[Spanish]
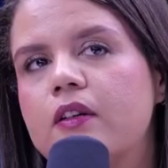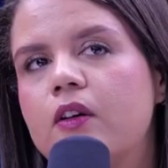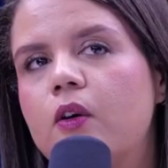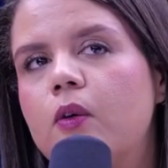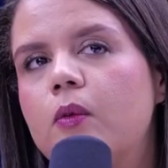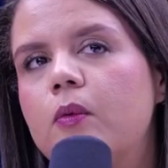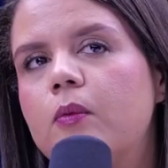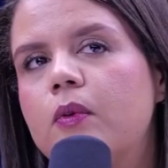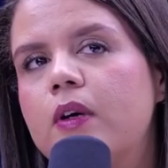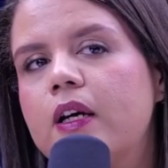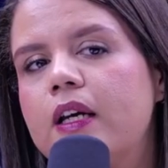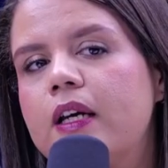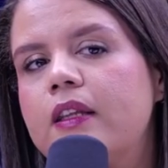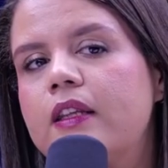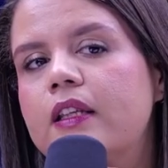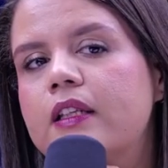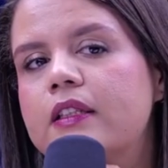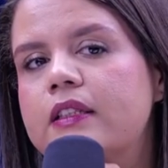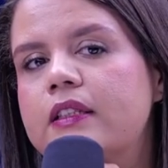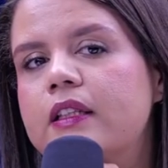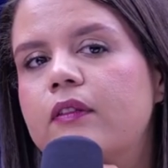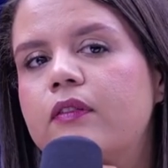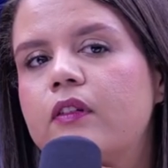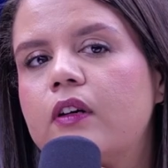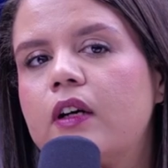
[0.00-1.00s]
que
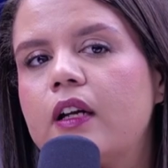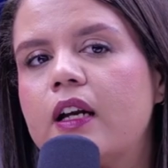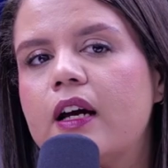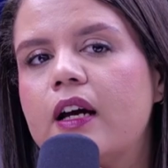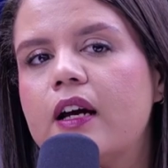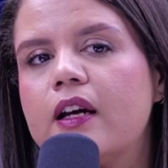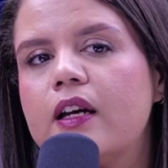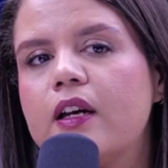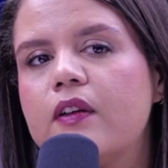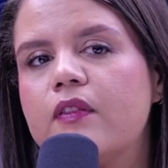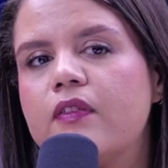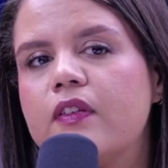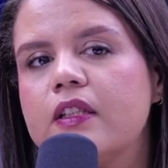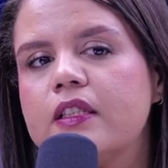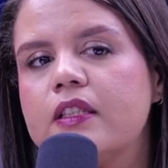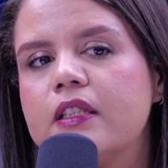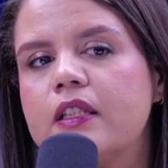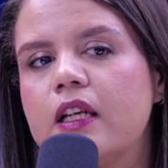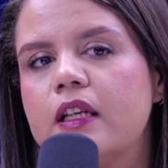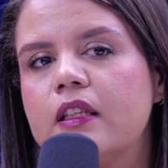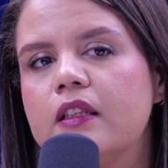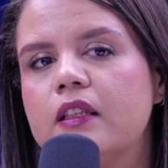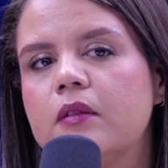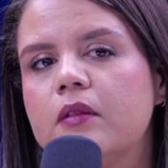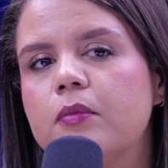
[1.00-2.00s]
desde afuera es
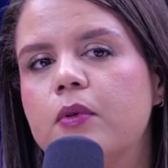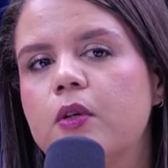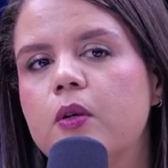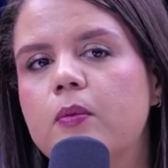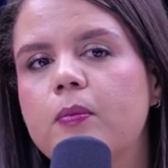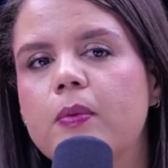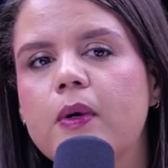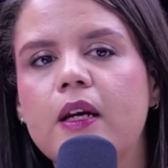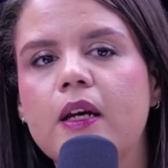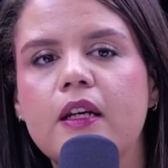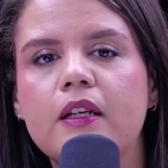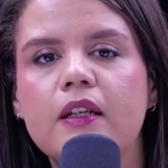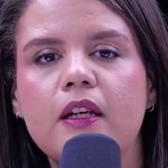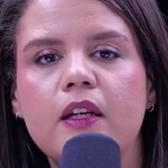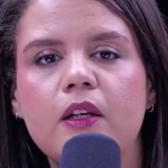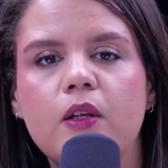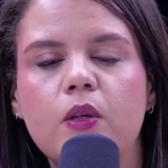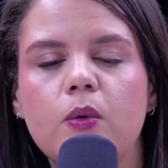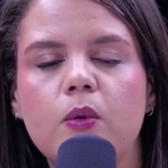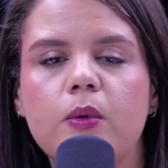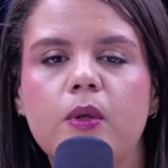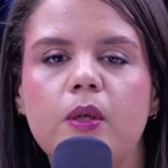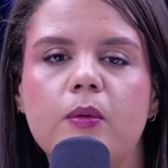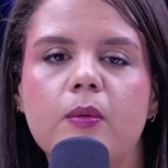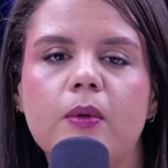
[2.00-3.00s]
fascinante, pero para el que lo
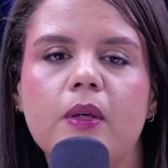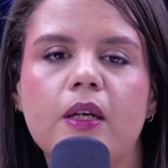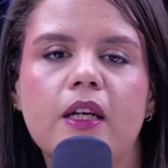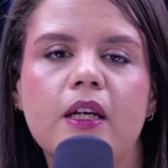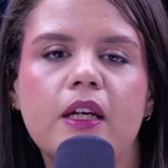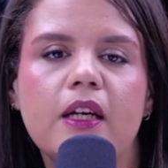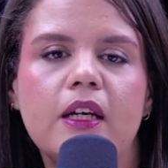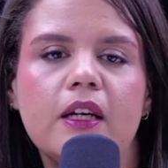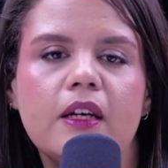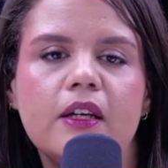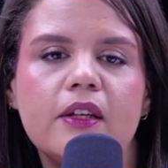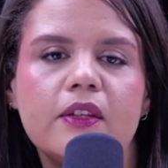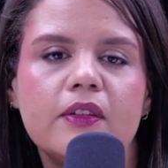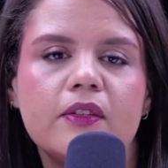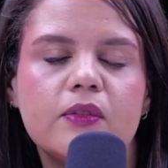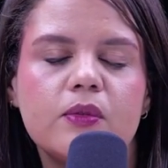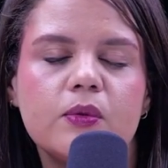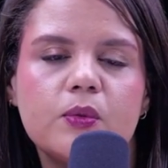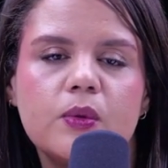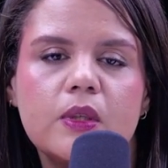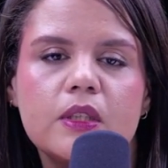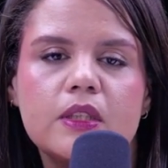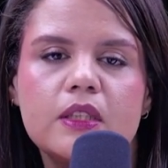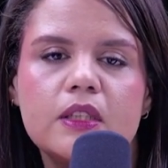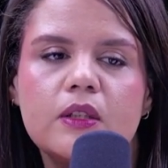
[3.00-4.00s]
vive es
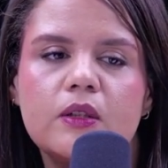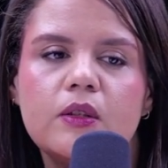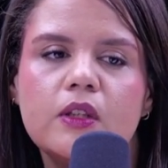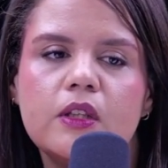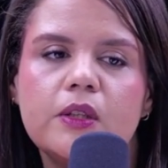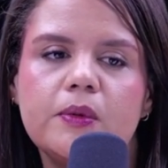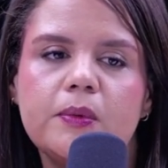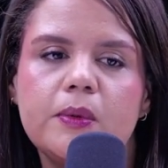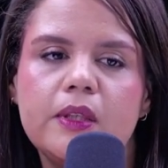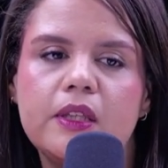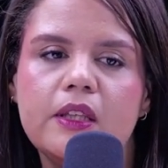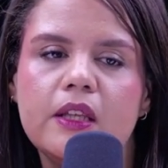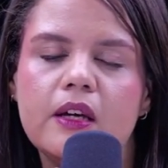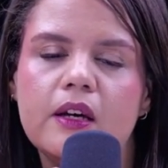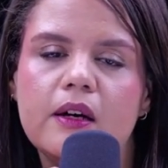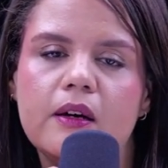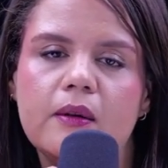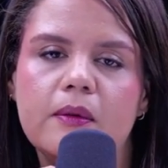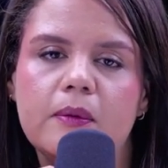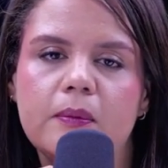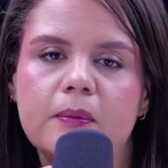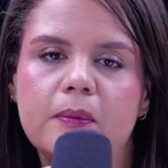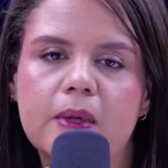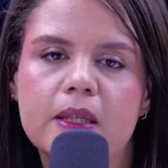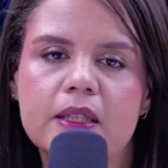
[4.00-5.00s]
un estilo de vida
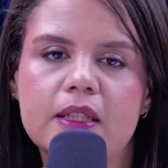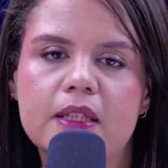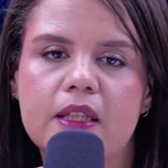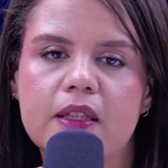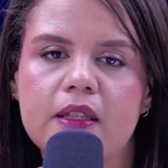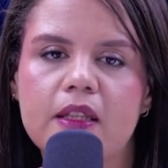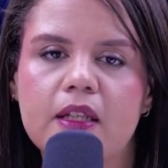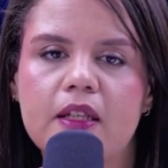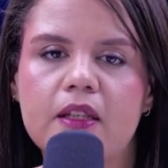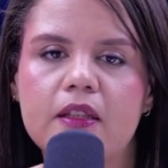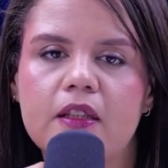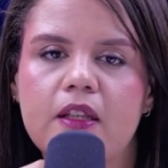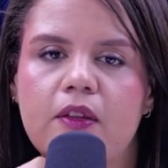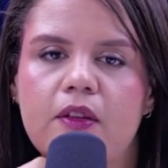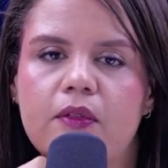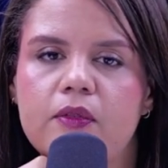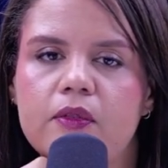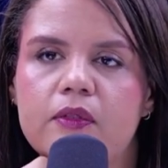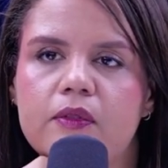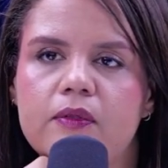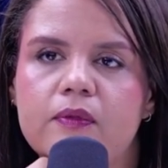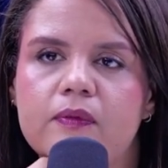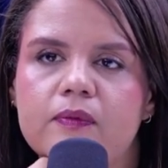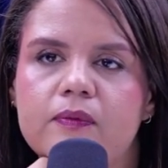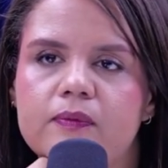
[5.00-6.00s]
bastante
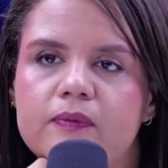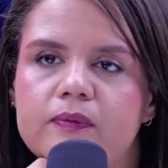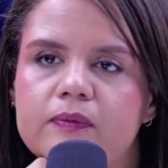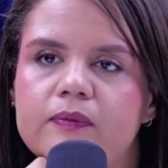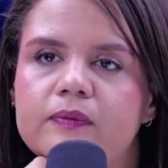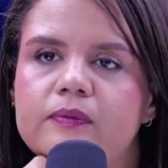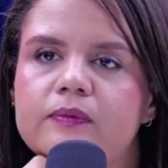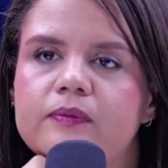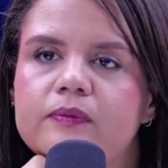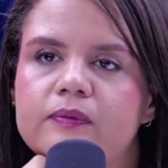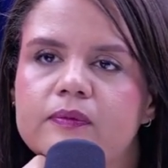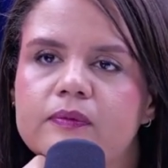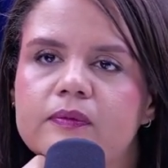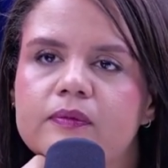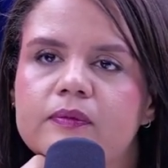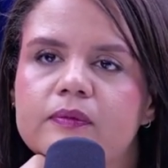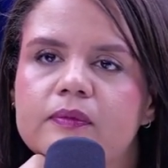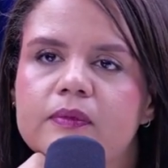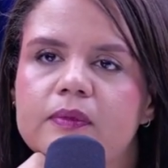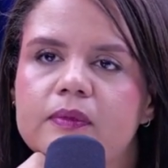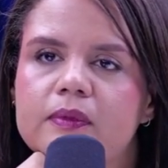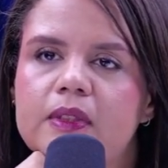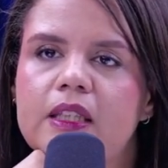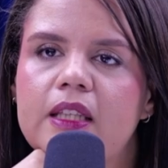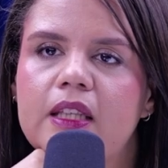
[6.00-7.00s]
retador.
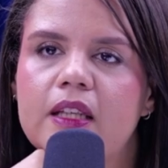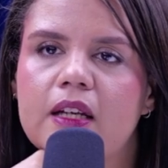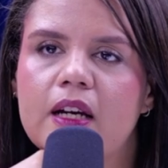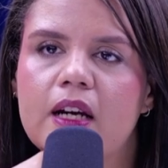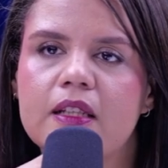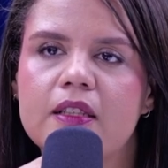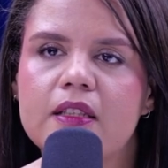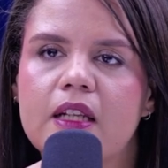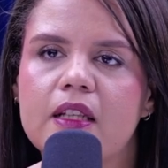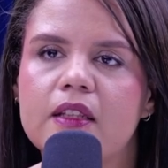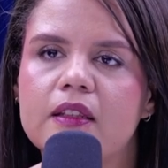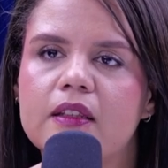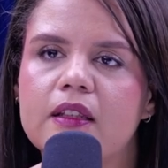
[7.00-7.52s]
Sí. Y desgastante.